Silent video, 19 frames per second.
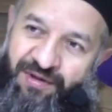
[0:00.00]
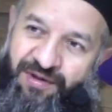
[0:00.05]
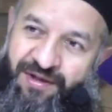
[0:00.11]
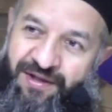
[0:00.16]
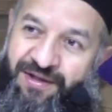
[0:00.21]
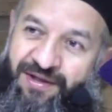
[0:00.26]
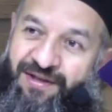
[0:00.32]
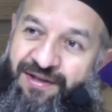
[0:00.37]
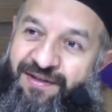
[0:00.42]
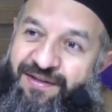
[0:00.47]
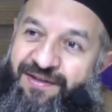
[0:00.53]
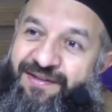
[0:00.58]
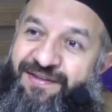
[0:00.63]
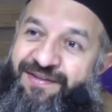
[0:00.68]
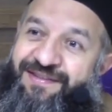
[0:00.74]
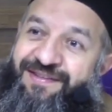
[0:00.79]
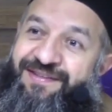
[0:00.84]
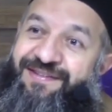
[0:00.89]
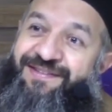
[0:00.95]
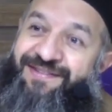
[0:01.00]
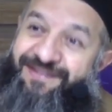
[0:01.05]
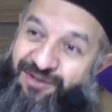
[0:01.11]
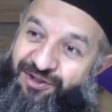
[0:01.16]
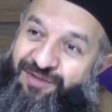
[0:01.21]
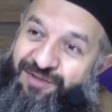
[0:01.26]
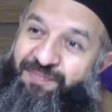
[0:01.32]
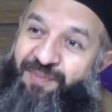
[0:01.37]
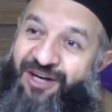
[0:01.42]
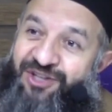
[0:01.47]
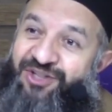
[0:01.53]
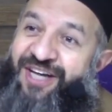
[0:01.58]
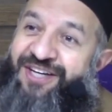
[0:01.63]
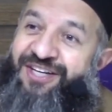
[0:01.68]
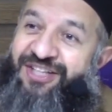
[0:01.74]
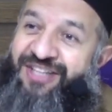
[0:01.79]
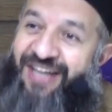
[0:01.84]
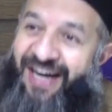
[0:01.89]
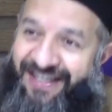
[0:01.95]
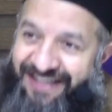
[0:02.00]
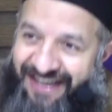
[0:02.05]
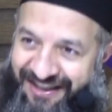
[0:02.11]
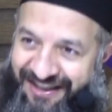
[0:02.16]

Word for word: Rahmet gelecek diyor. İşte baştan itaat